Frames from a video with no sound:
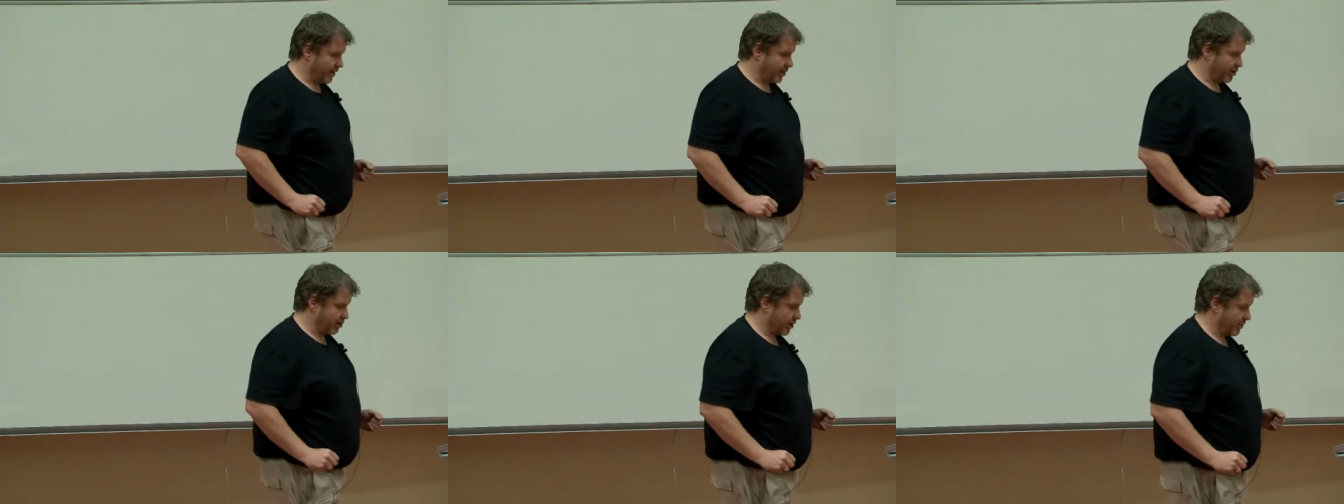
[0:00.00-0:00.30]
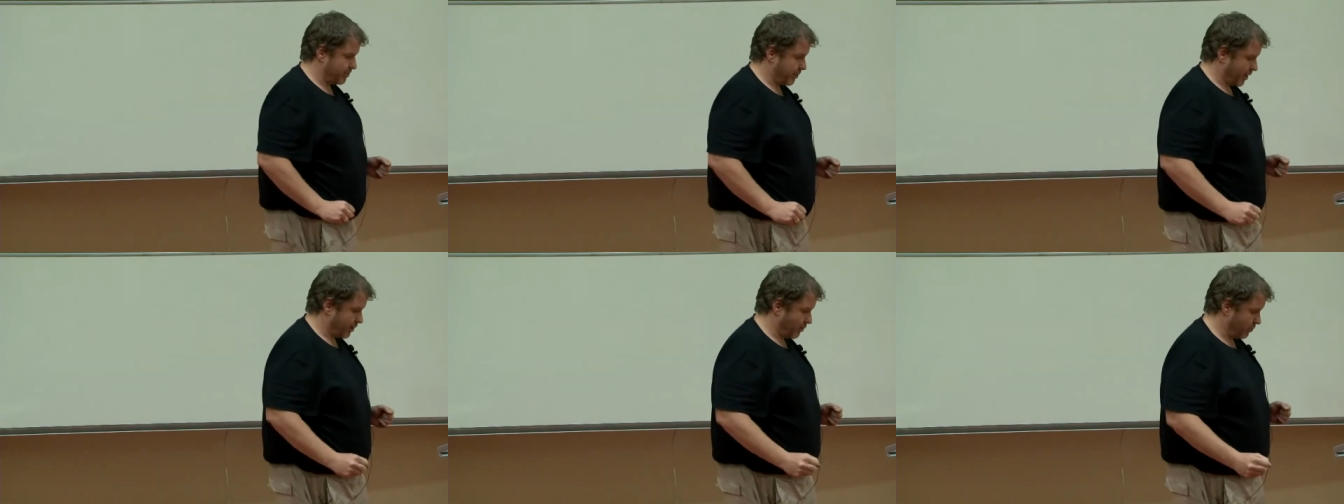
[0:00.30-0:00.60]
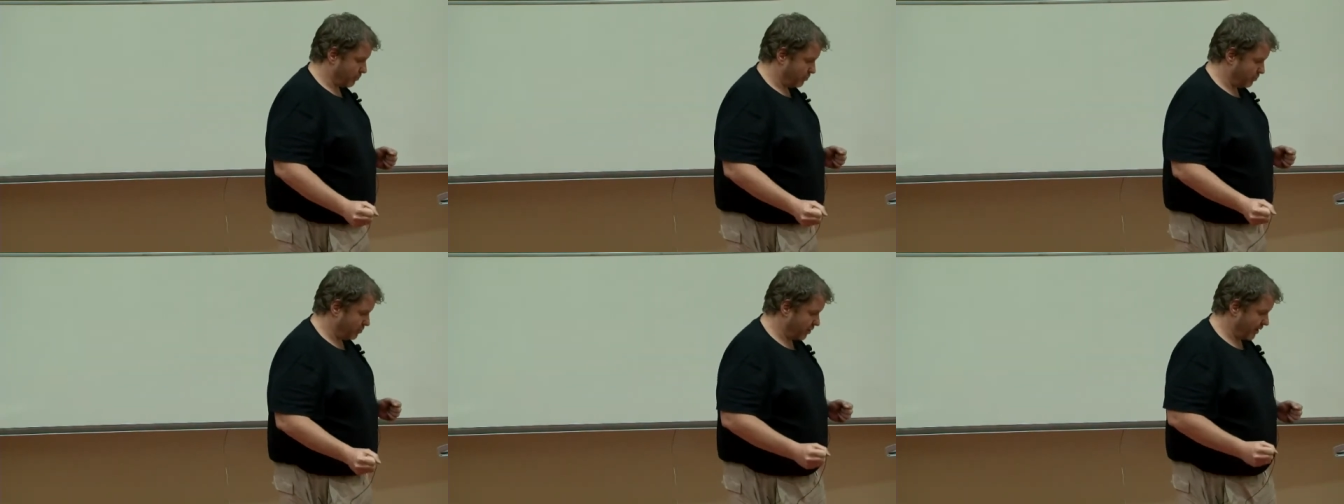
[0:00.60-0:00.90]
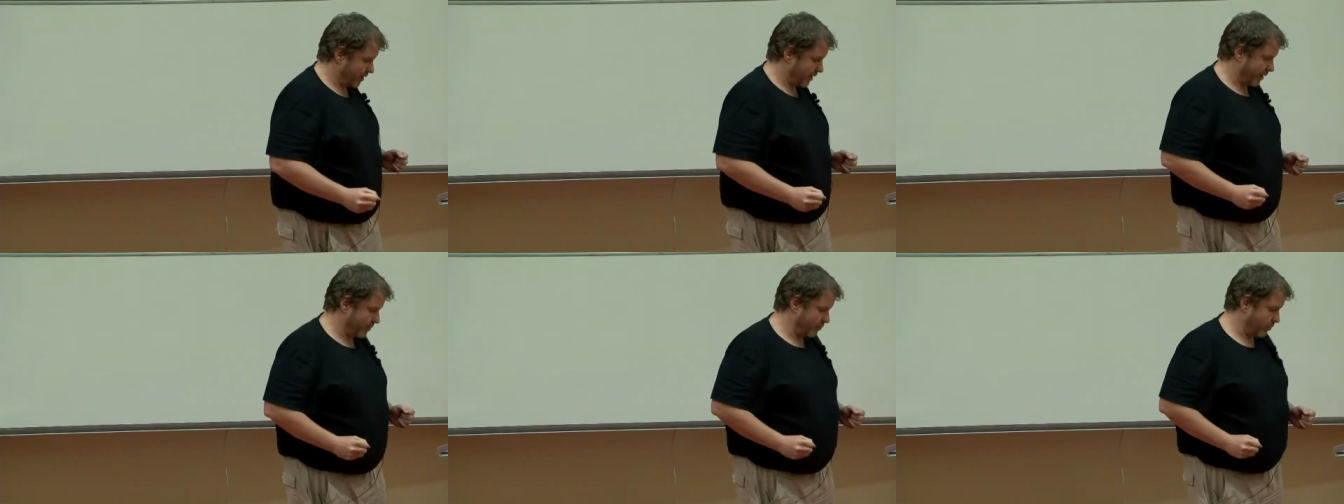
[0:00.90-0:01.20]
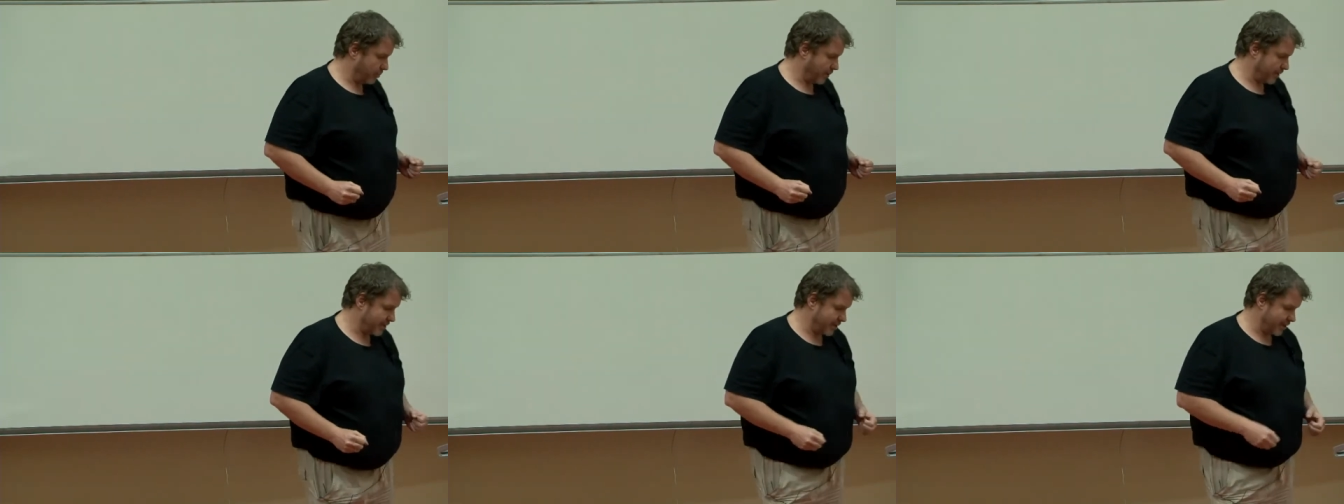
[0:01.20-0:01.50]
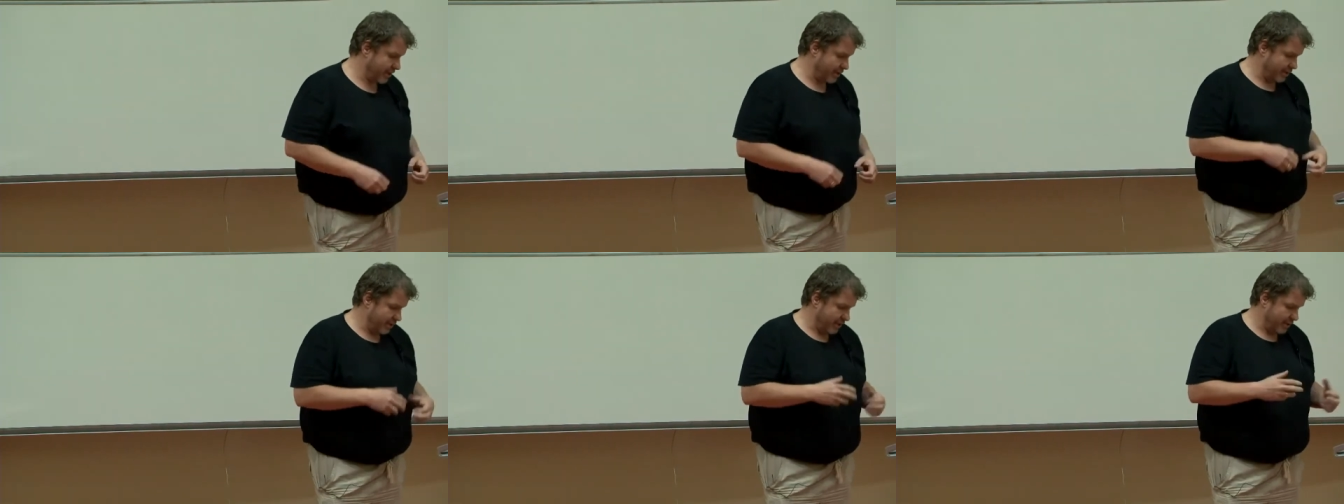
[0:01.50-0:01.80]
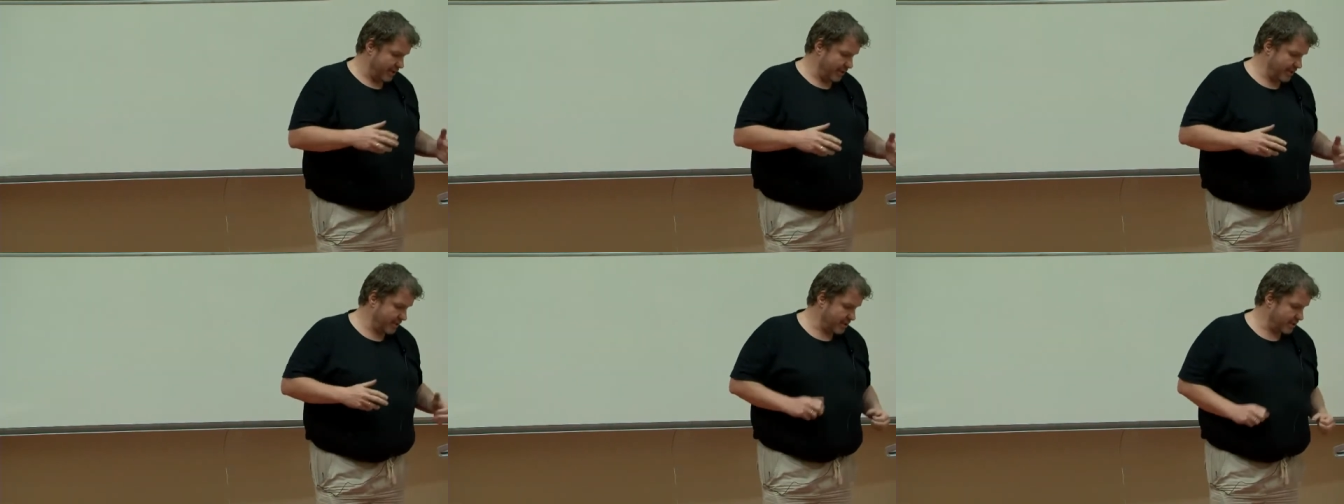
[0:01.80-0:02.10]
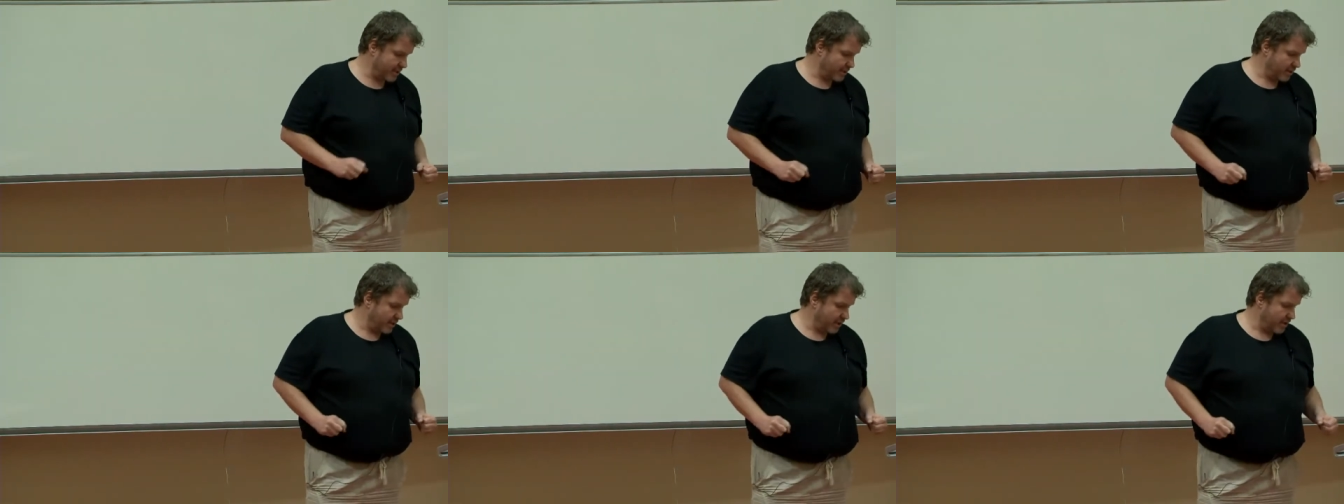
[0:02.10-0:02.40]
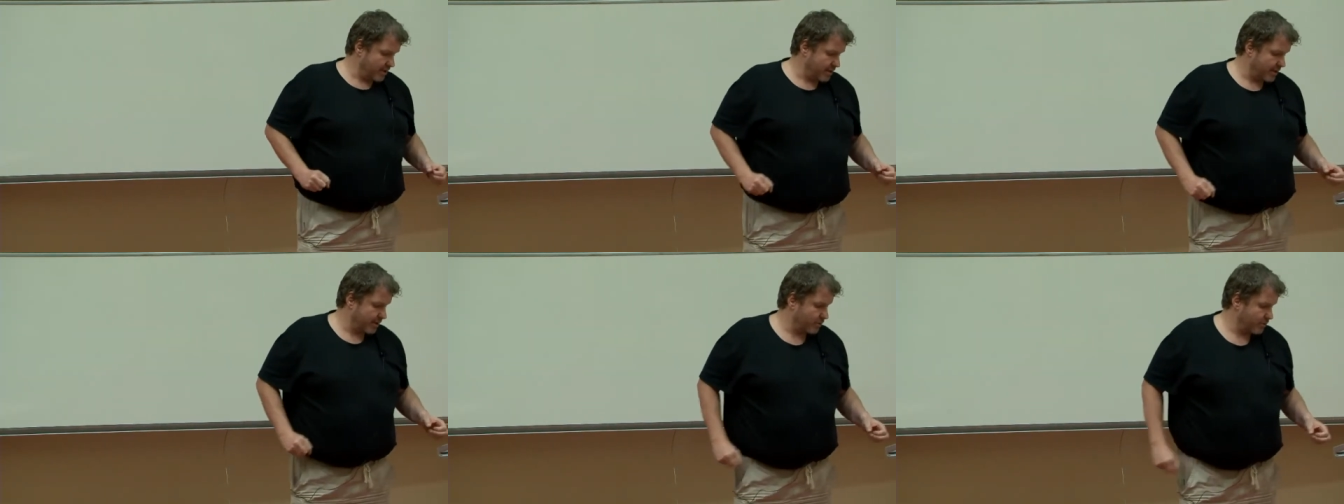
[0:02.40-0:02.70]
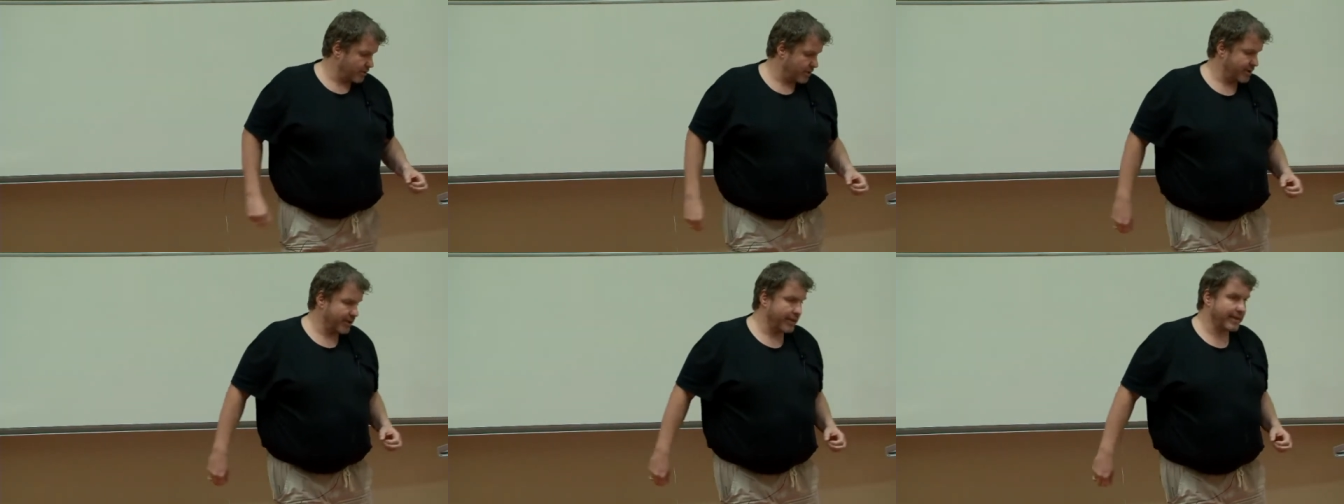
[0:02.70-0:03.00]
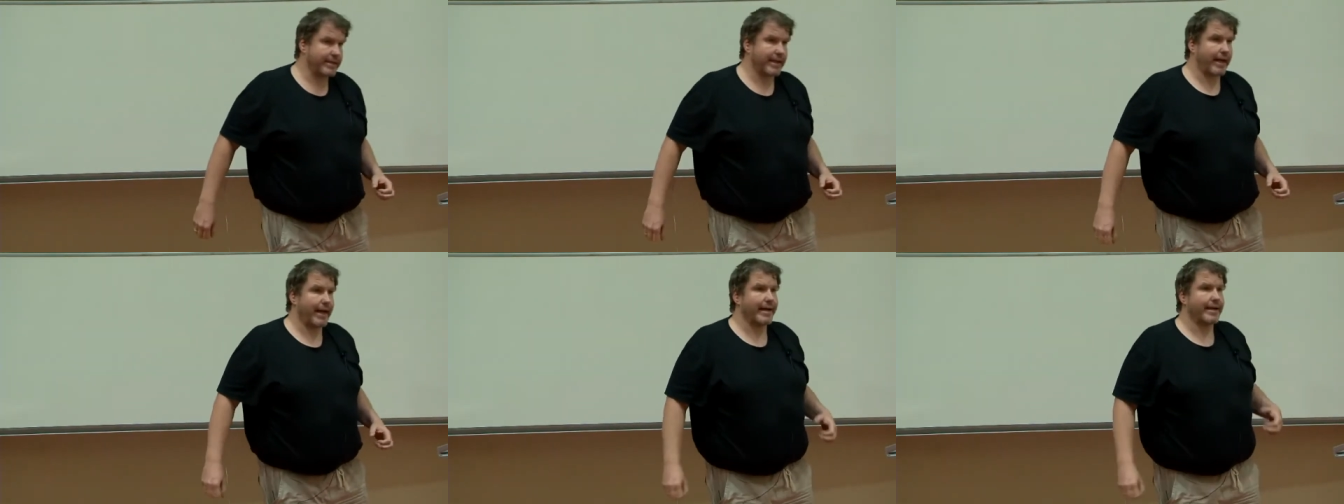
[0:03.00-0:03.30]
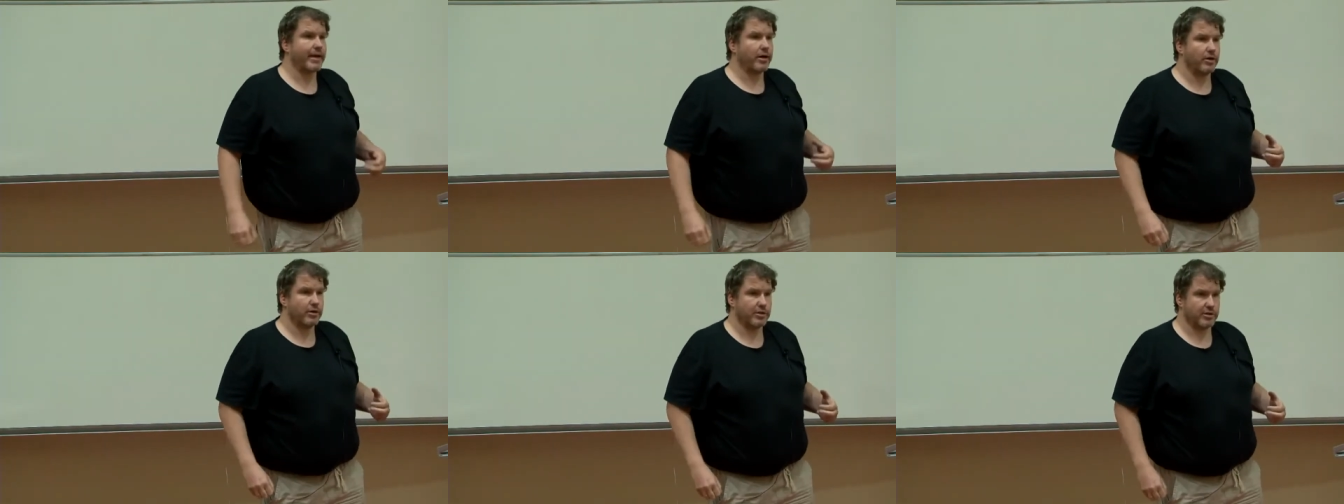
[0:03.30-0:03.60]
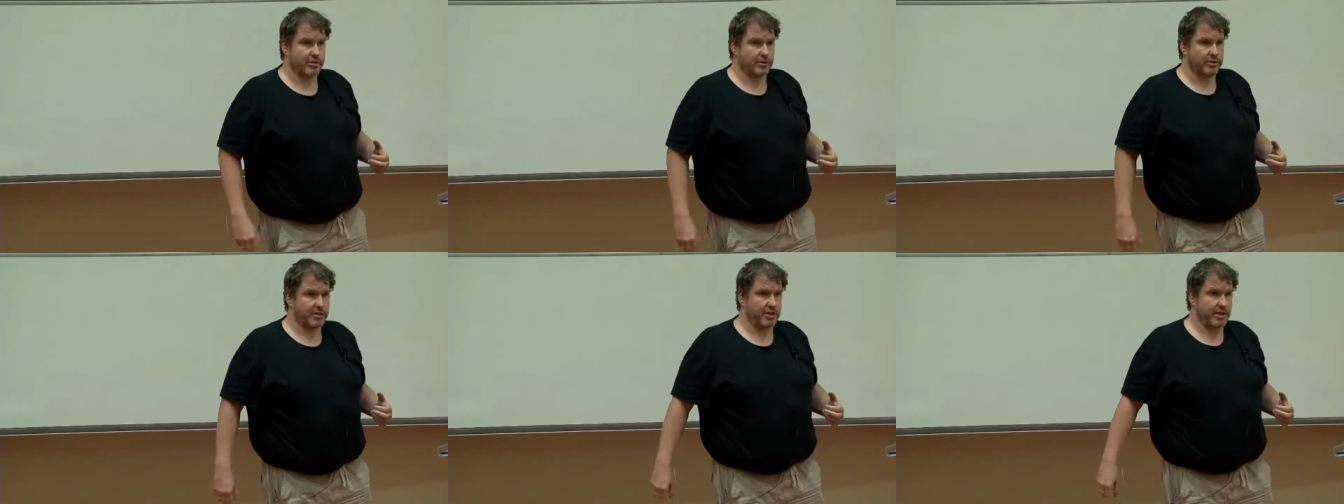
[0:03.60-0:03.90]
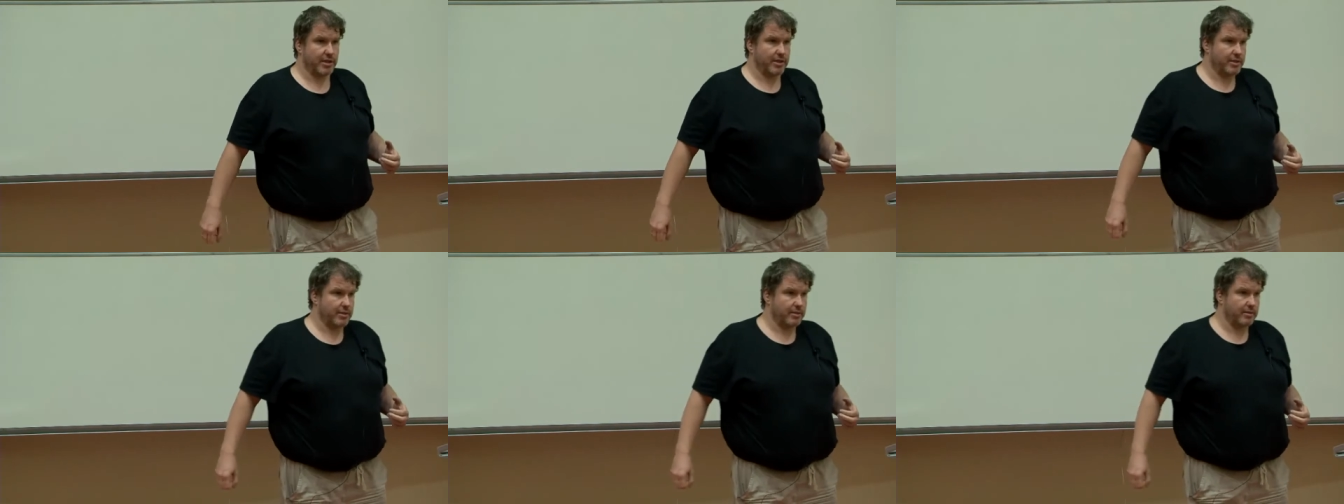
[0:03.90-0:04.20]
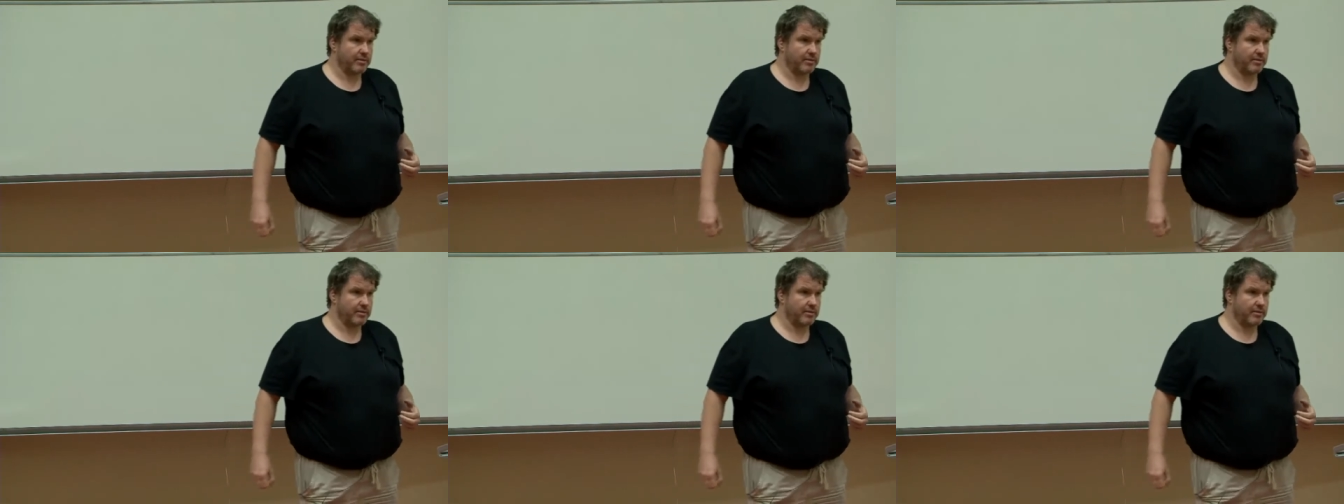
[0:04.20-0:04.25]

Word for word: Je n'ai pas non plus également passé des listes qui contiennent des très grands entiers